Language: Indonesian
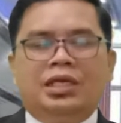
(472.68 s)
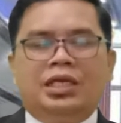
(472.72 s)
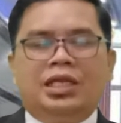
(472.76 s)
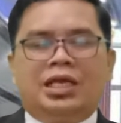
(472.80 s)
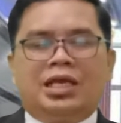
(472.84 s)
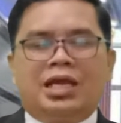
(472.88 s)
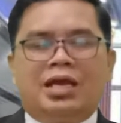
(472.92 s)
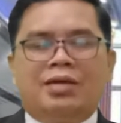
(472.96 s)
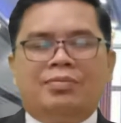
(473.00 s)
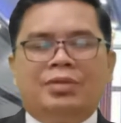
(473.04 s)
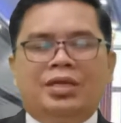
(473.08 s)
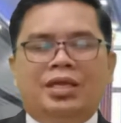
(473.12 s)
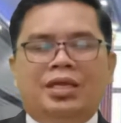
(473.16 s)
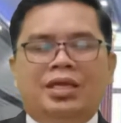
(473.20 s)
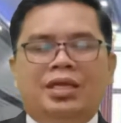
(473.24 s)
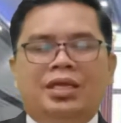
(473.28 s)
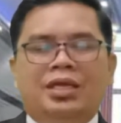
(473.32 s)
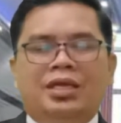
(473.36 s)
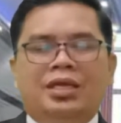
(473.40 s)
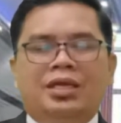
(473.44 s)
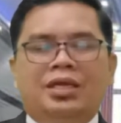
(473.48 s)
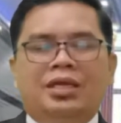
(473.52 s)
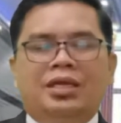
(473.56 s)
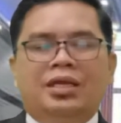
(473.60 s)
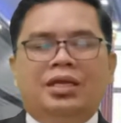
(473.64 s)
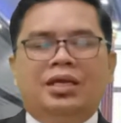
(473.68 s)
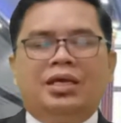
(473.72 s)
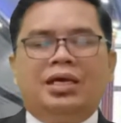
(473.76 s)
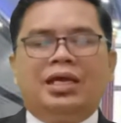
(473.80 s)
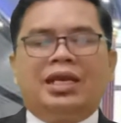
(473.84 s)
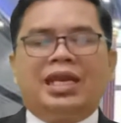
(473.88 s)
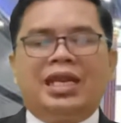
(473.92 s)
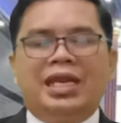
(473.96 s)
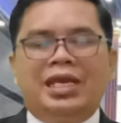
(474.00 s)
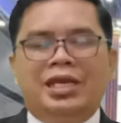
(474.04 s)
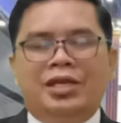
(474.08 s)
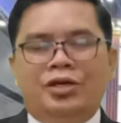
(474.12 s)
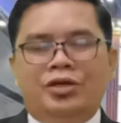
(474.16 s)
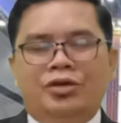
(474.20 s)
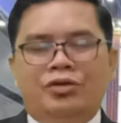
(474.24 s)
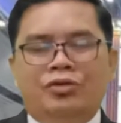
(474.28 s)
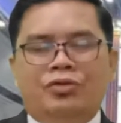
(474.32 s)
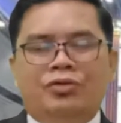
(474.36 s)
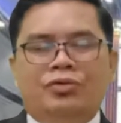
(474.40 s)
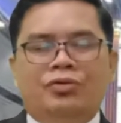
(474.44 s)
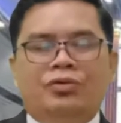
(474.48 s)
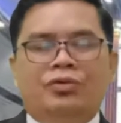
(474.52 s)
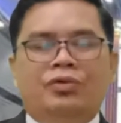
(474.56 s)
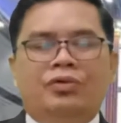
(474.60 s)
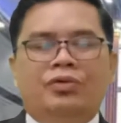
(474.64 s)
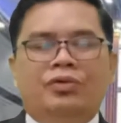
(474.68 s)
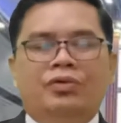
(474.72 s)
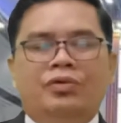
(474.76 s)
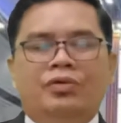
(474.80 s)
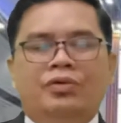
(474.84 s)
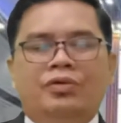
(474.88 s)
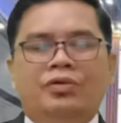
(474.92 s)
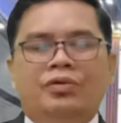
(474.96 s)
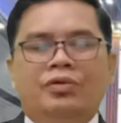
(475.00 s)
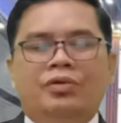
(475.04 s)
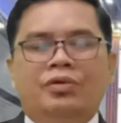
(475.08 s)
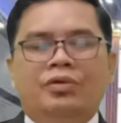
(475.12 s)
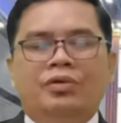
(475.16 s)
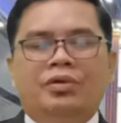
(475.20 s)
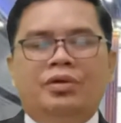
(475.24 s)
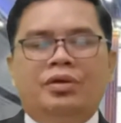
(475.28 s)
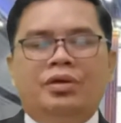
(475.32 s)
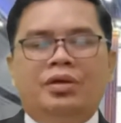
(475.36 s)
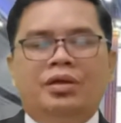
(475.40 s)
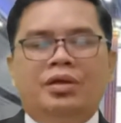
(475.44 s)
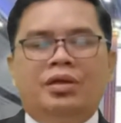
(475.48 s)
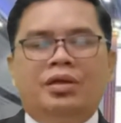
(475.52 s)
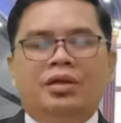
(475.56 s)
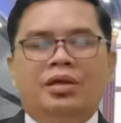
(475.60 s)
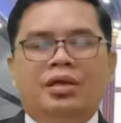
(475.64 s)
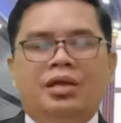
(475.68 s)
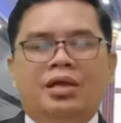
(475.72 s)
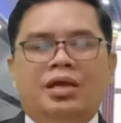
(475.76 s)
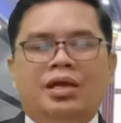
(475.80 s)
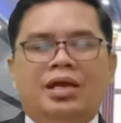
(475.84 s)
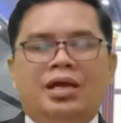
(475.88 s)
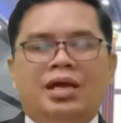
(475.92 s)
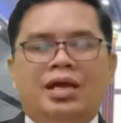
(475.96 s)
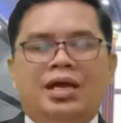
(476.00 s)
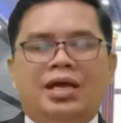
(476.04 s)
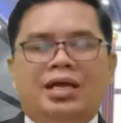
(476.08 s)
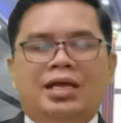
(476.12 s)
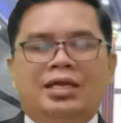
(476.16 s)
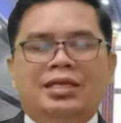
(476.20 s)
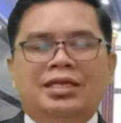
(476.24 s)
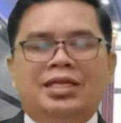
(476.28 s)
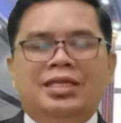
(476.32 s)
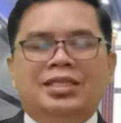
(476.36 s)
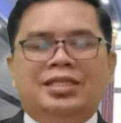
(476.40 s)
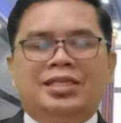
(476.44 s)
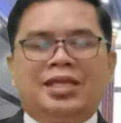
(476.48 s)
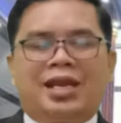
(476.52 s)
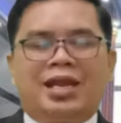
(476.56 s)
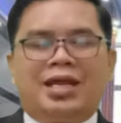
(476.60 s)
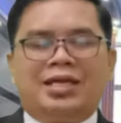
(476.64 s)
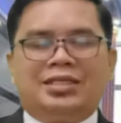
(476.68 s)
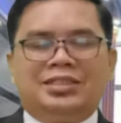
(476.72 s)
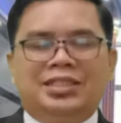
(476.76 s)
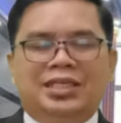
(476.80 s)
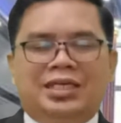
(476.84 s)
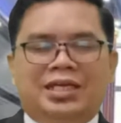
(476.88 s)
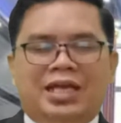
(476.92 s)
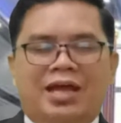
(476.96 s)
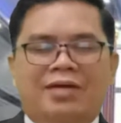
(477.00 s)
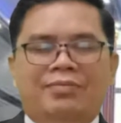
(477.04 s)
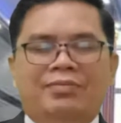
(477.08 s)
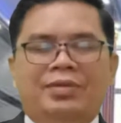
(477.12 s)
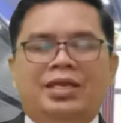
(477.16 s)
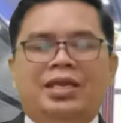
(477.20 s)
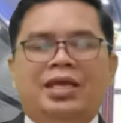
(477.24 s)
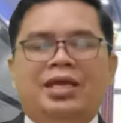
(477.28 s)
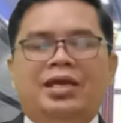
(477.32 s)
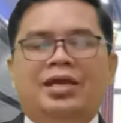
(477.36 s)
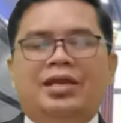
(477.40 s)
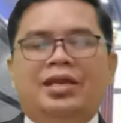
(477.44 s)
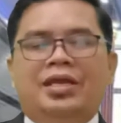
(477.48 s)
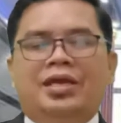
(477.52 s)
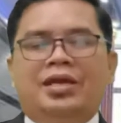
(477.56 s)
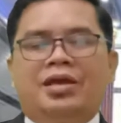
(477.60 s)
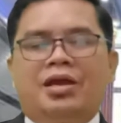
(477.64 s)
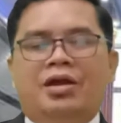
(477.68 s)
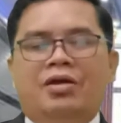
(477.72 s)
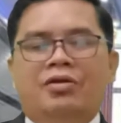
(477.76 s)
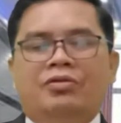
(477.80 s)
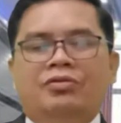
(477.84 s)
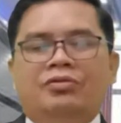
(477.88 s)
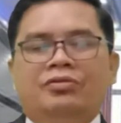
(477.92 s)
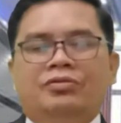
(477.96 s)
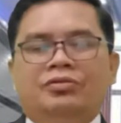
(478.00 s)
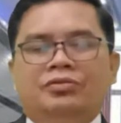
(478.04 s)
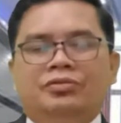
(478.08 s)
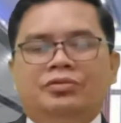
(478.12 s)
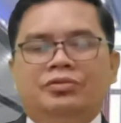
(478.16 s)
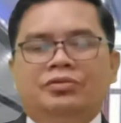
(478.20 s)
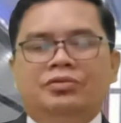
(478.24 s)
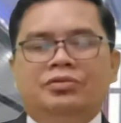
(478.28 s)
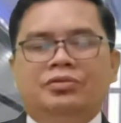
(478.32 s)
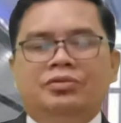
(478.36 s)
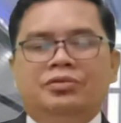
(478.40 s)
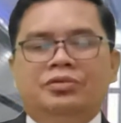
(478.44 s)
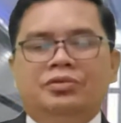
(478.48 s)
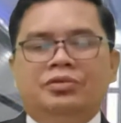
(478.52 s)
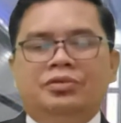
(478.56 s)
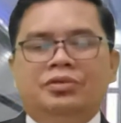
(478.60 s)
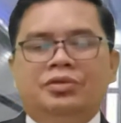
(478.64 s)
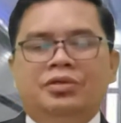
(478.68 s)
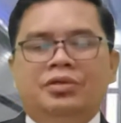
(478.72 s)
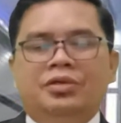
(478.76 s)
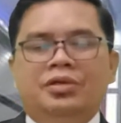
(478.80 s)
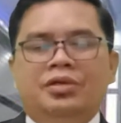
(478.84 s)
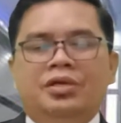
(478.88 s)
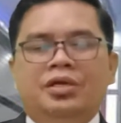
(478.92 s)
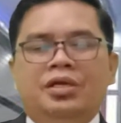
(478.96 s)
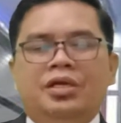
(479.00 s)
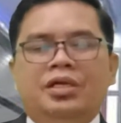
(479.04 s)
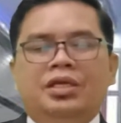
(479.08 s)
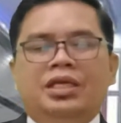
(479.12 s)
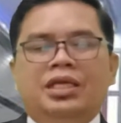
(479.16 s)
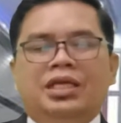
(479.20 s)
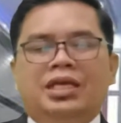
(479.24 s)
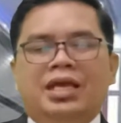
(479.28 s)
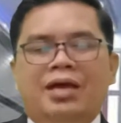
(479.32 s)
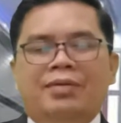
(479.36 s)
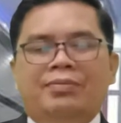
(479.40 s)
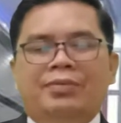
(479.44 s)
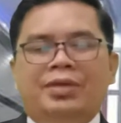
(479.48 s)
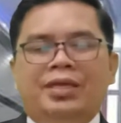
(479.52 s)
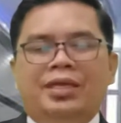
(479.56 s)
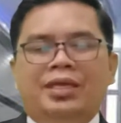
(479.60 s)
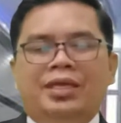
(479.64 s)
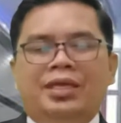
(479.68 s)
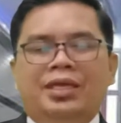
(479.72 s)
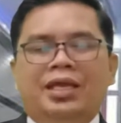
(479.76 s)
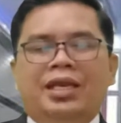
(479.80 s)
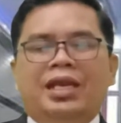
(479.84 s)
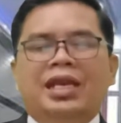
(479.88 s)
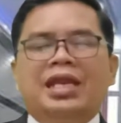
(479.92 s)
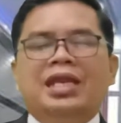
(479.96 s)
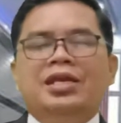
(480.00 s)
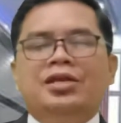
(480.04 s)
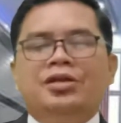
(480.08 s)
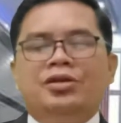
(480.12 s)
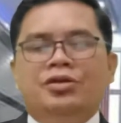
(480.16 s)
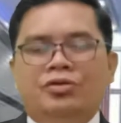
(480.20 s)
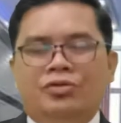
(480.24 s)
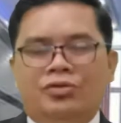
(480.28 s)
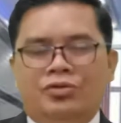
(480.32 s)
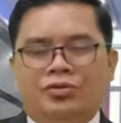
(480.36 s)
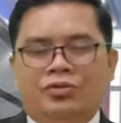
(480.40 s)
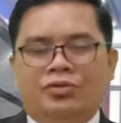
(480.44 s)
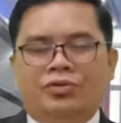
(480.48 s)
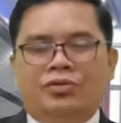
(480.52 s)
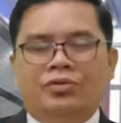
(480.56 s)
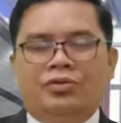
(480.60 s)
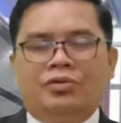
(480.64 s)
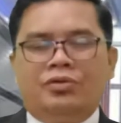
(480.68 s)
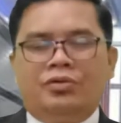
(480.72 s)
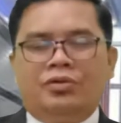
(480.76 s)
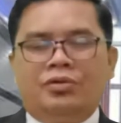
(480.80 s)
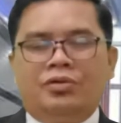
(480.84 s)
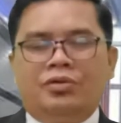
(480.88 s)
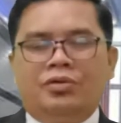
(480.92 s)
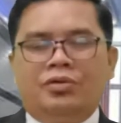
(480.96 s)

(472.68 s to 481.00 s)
Di kami rindu akan interaksi kami dengan Engkau. Di kami rindu